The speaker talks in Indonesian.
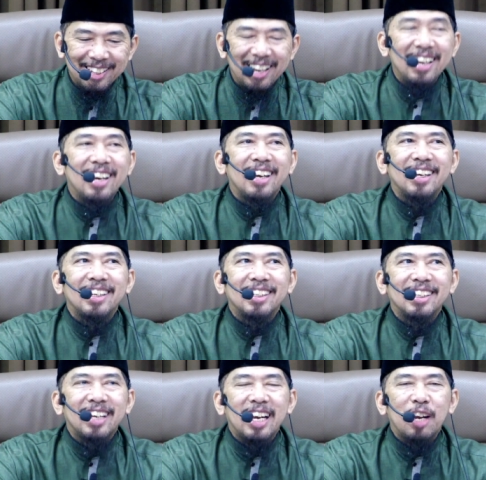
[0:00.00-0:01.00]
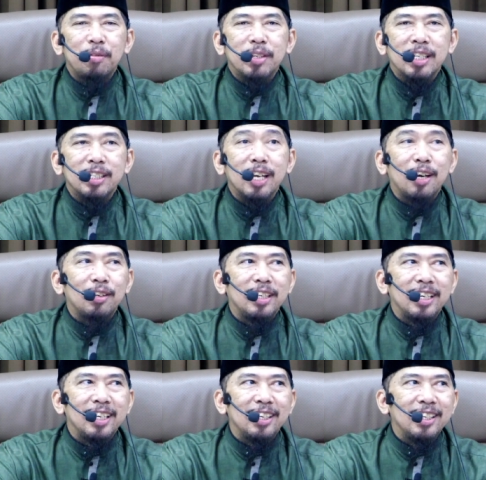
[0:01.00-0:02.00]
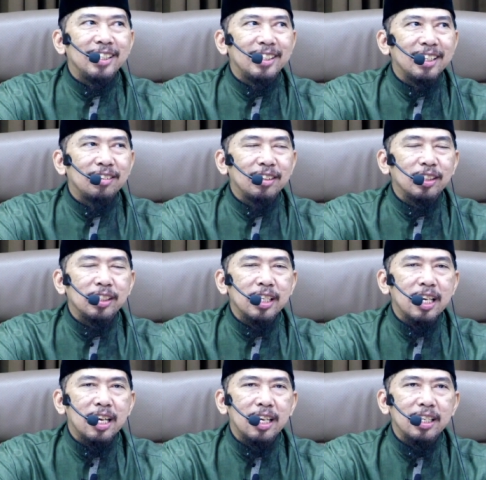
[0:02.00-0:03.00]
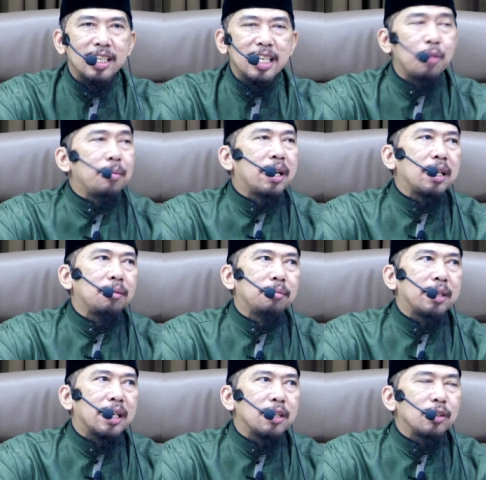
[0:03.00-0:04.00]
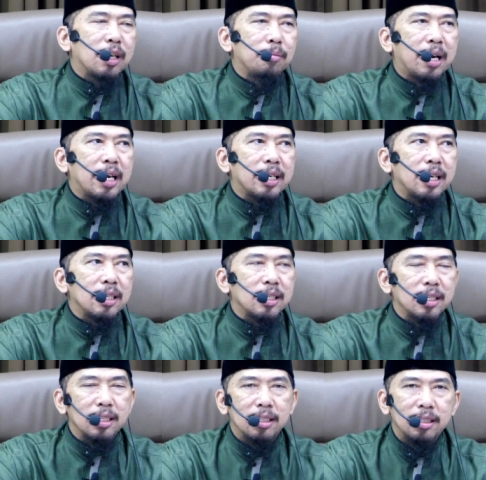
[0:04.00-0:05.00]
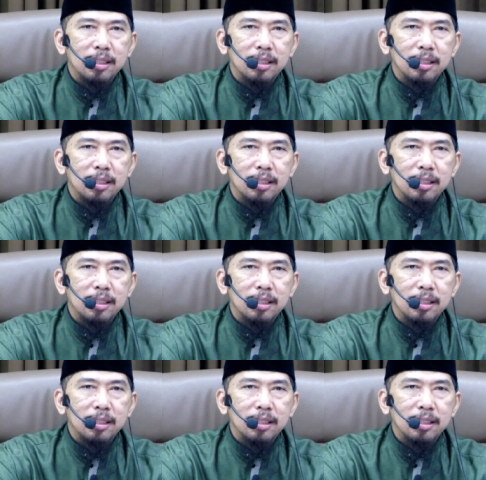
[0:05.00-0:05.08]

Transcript: Enggak ya kalah mas kan jauh dari Indonesia maksudnya ya sama kan mereka juga makan nasi